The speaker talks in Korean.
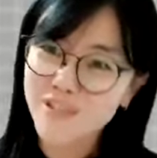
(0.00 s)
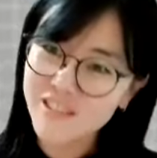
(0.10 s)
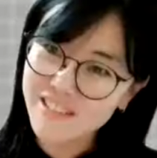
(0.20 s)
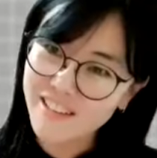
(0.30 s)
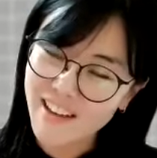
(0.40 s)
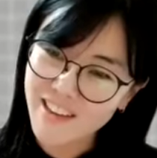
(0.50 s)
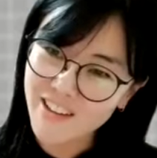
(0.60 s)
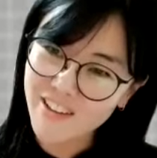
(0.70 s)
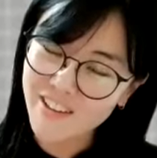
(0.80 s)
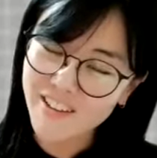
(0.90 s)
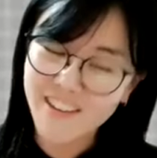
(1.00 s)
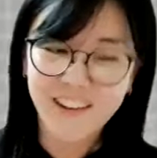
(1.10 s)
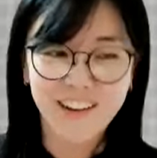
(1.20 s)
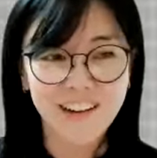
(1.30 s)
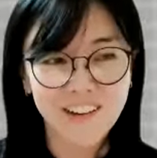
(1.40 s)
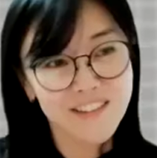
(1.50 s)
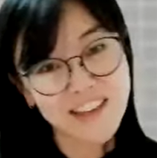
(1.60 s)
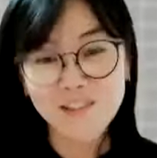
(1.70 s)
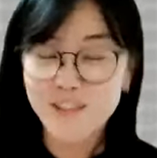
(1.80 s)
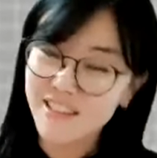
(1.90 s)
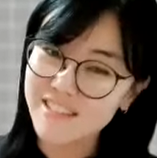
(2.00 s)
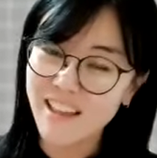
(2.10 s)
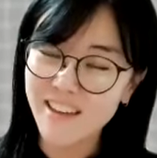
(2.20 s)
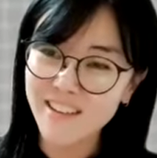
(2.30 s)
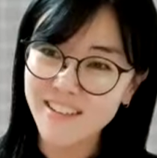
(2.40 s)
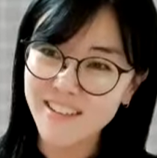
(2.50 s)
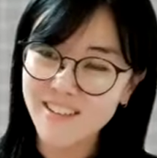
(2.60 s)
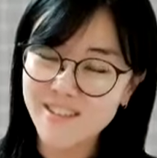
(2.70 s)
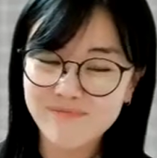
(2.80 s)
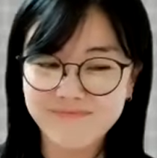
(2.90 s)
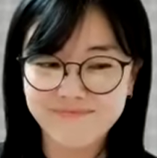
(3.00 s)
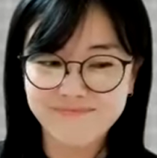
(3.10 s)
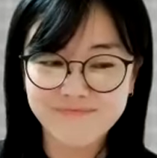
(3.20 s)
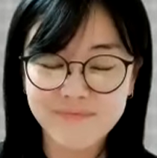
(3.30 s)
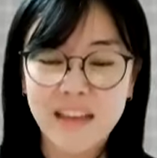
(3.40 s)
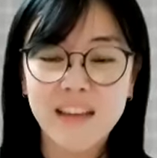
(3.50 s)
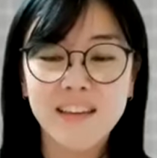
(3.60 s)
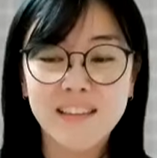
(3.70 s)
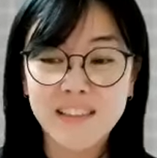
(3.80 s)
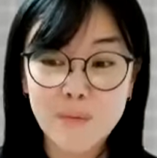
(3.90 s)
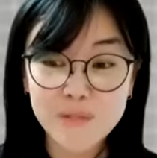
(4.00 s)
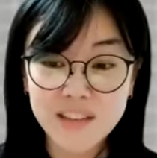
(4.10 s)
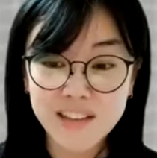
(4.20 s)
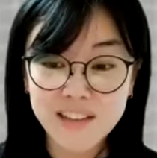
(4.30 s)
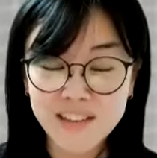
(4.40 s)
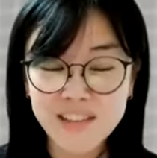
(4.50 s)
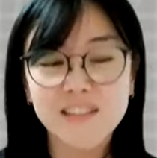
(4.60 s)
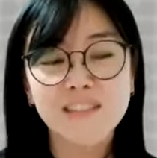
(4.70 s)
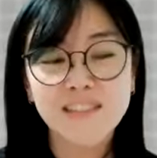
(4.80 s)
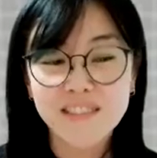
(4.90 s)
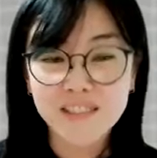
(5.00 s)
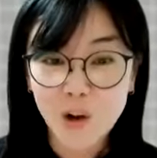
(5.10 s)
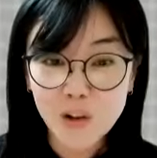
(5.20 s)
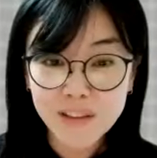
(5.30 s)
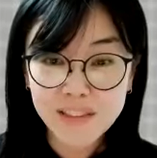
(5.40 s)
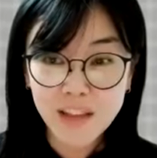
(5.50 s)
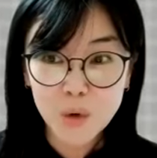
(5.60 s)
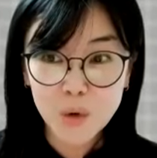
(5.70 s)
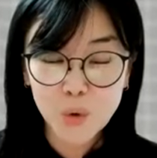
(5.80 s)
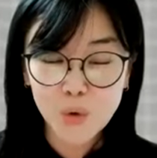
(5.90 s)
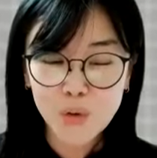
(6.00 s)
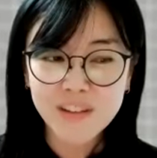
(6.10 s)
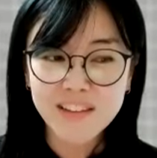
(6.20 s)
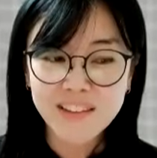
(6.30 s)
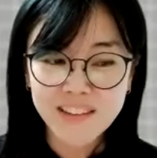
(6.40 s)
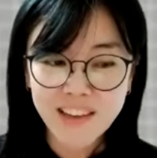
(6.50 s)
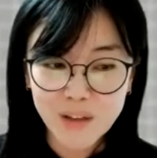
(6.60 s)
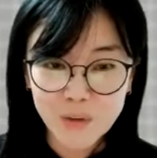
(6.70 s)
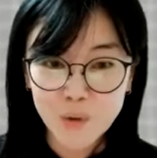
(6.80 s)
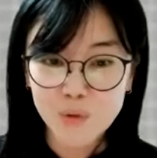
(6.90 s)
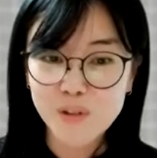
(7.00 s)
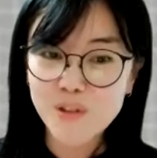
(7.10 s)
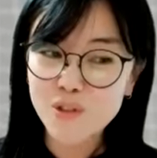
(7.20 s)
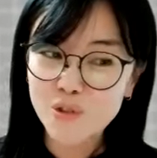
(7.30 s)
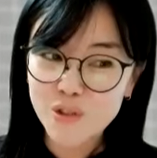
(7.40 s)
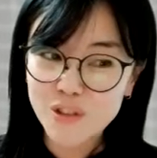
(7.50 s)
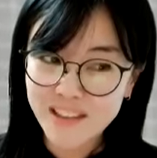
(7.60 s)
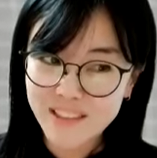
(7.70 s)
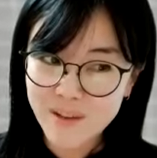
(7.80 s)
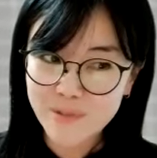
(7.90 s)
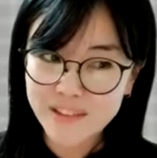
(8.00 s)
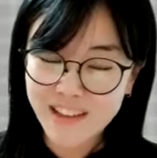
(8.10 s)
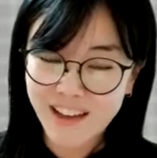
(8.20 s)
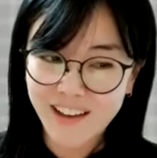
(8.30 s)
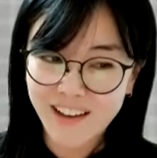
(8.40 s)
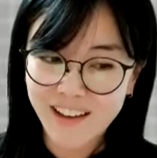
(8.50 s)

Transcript: 무엇일까요? 어, 혹시 알고 계시나요? 음, 남자들이 절대로 이 행동을 주의한답니다.